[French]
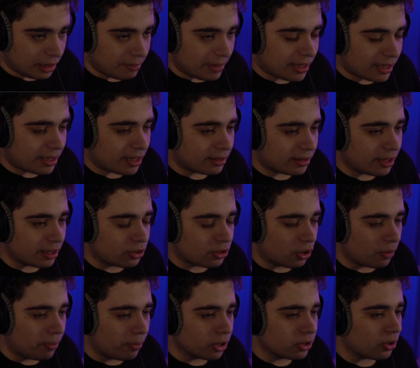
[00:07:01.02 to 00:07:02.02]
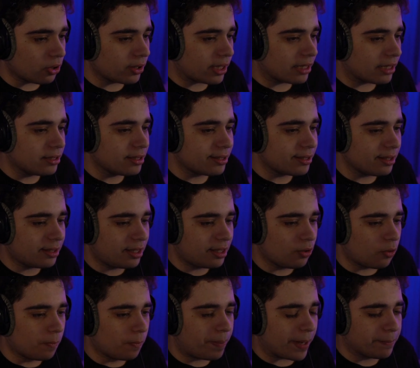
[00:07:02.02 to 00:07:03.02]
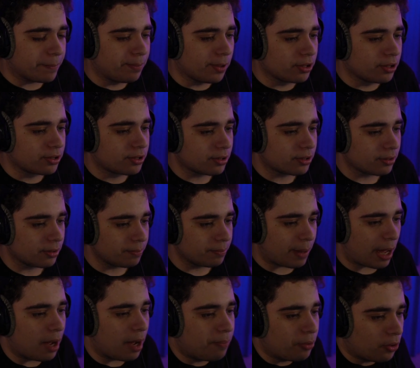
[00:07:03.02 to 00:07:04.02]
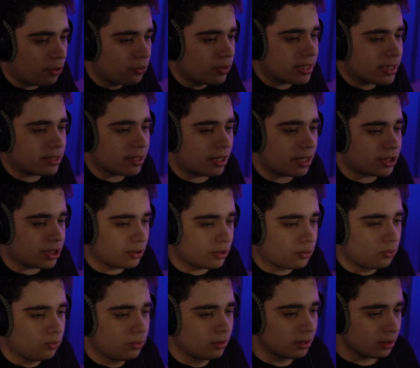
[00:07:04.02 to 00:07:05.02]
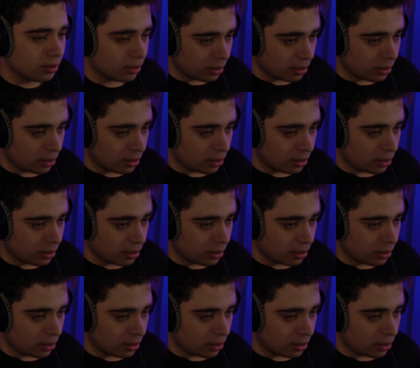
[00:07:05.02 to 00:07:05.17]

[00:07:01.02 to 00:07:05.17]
mecs qui étaient dans bande organisée qui n'ont pas de buzz par rapport au SCH et tout,